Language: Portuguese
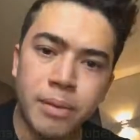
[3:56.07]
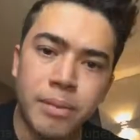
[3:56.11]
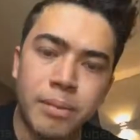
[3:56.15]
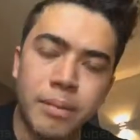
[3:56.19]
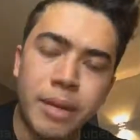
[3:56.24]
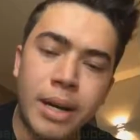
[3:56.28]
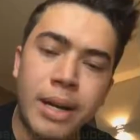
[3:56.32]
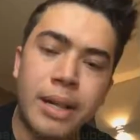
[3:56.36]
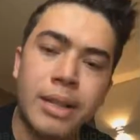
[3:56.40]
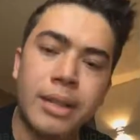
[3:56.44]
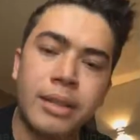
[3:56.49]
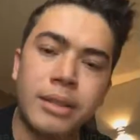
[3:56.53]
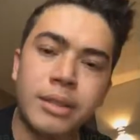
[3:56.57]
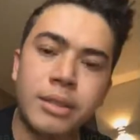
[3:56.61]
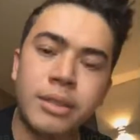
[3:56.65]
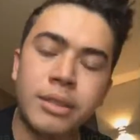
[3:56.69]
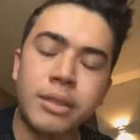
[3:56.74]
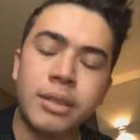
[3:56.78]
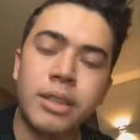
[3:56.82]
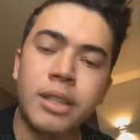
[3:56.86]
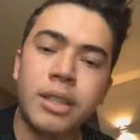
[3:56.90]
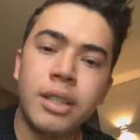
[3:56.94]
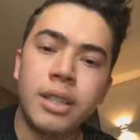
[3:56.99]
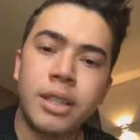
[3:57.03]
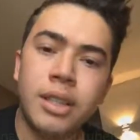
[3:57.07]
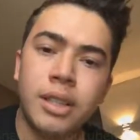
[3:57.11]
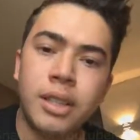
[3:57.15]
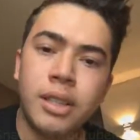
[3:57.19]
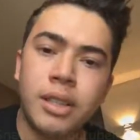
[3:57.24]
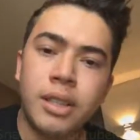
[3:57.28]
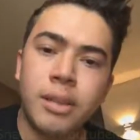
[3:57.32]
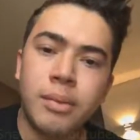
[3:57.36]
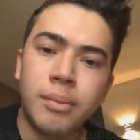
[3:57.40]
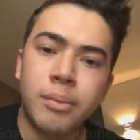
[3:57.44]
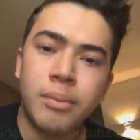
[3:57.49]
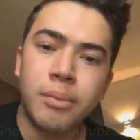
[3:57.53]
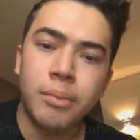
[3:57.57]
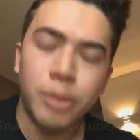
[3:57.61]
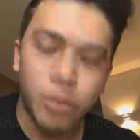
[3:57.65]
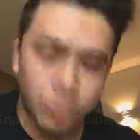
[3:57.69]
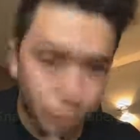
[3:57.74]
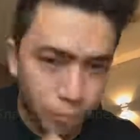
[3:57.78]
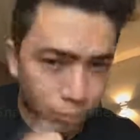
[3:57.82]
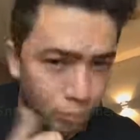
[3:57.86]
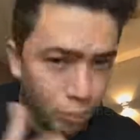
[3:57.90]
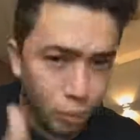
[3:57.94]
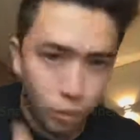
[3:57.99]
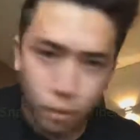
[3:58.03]
Mas
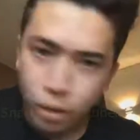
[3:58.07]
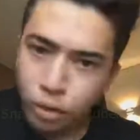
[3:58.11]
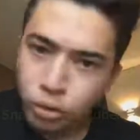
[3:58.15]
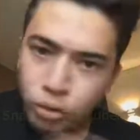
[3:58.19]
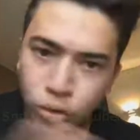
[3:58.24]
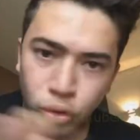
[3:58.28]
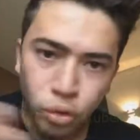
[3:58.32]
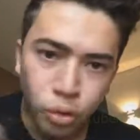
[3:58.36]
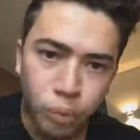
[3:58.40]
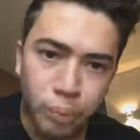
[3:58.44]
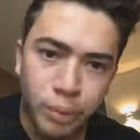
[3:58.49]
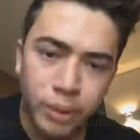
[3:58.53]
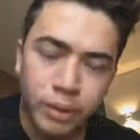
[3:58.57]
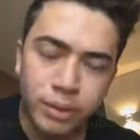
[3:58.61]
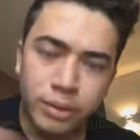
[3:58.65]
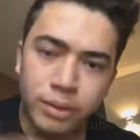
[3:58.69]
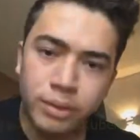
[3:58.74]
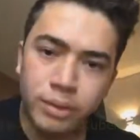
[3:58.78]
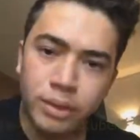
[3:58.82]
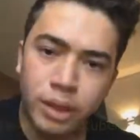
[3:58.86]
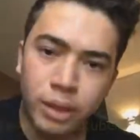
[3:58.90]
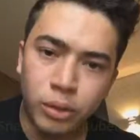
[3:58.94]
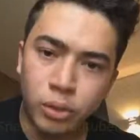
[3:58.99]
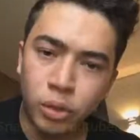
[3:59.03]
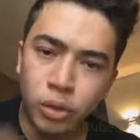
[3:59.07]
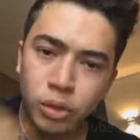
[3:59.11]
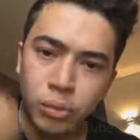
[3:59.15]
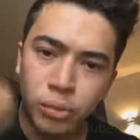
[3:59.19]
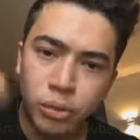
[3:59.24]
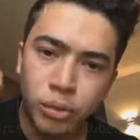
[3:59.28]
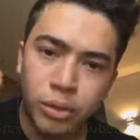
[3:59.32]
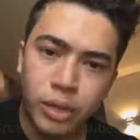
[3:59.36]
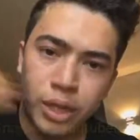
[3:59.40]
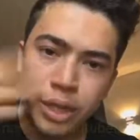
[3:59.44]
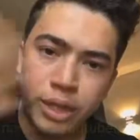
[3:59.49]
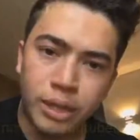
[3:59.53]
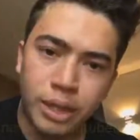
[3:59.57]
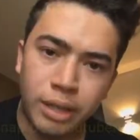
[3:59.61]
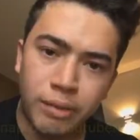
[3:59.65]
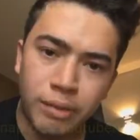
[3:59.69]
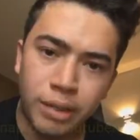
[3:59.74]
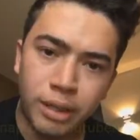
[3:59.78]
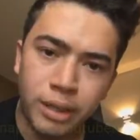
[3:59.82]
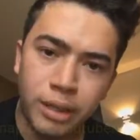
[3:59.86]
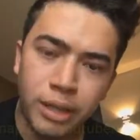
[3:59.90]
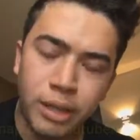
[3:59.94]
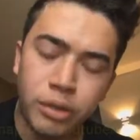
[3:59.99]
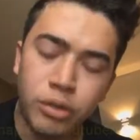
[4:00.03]
mil, mil desculpas a todo mundo aí que tá
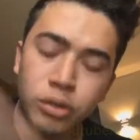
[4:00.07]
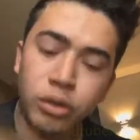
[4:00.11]
falando aí